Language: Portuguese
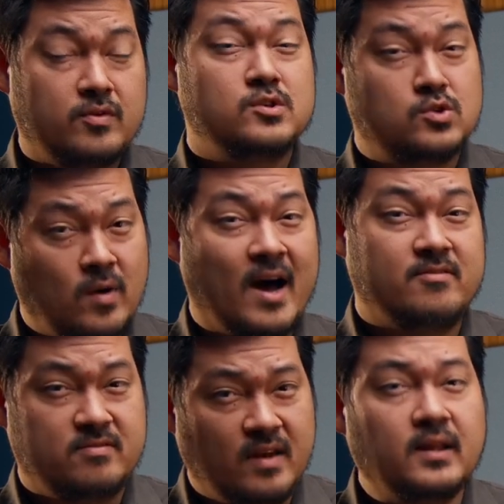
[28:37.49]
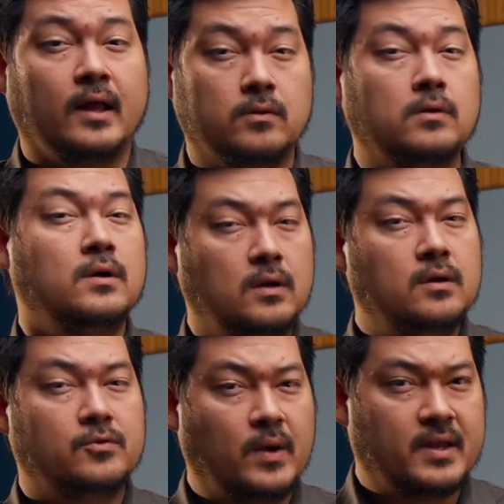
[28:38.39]
Suave Veneno,
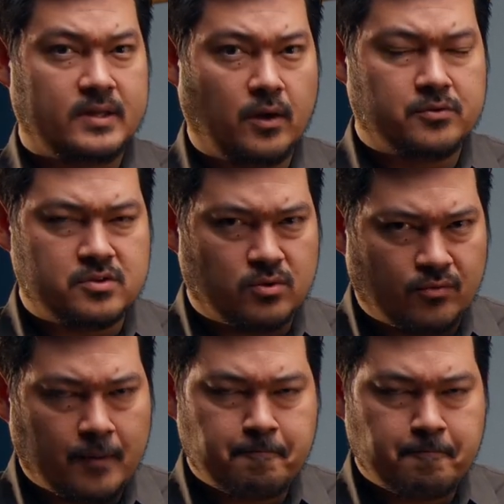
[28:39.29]
do Agnaldo Silva.